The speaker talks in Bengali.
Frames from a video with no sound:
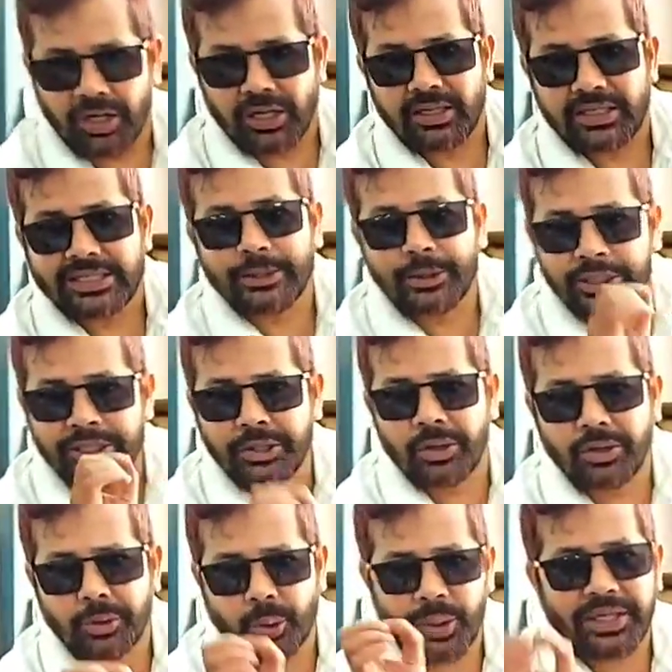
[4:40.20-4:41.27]
মডেল
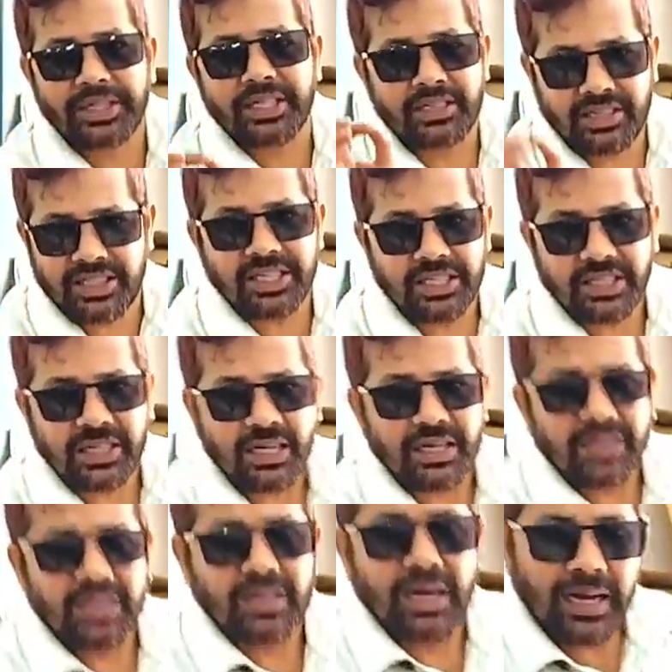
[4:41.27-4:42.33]
ইউনিয়ন 23
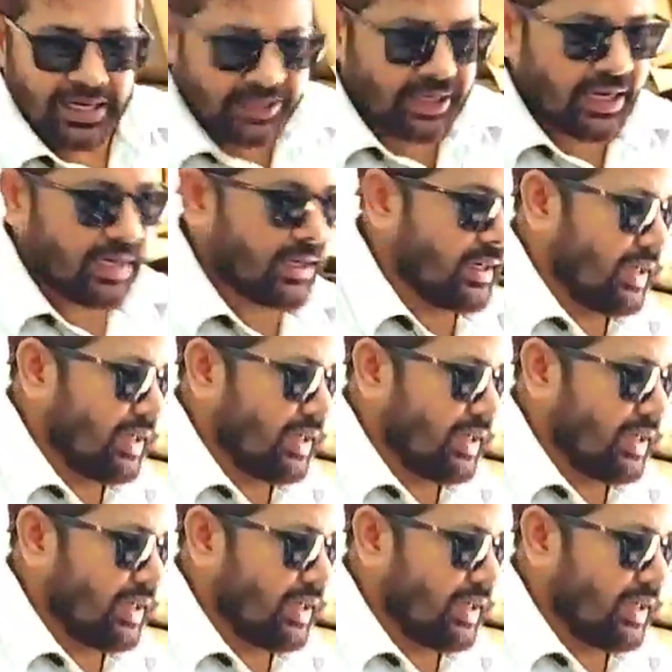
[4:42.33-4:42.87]
এটা এটা